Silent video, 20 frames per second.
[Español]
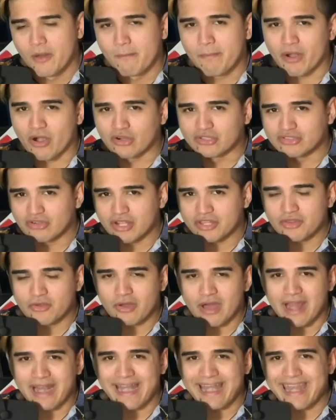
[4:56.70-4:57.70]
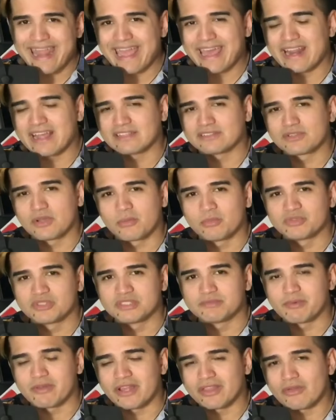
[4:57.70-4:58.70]
Pero no solo es tocar negras como
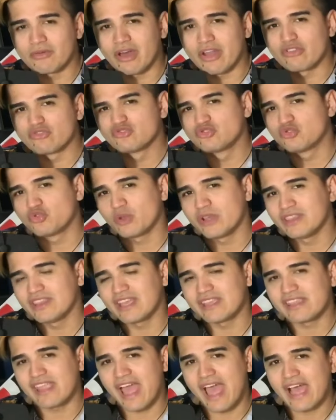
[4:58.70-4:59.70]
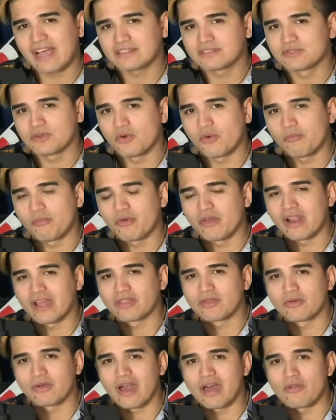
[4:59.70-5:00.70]
si pudieras tocar un swing de jazz o
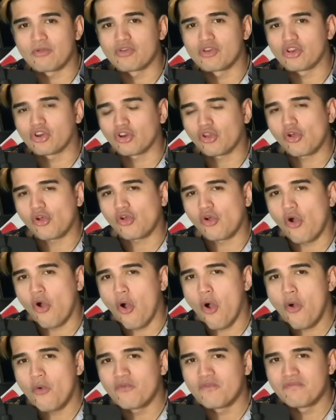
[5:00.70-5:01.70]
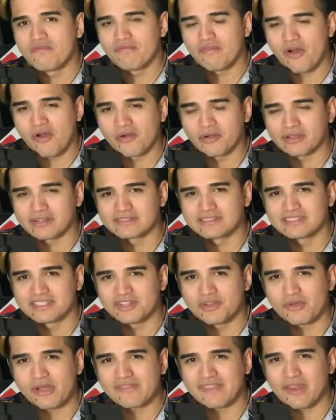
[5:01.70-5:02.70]
pudieras tocar un rock o un funk,
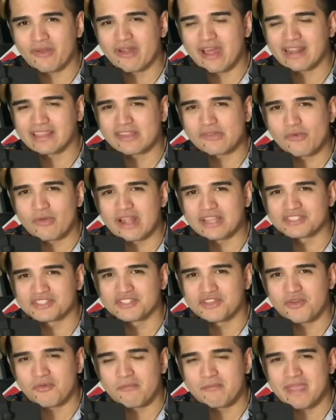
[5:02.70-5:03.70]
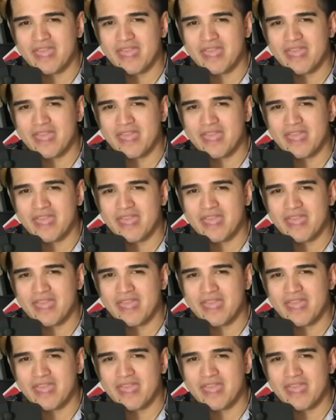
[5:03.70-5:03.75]
sino que tiene una articulación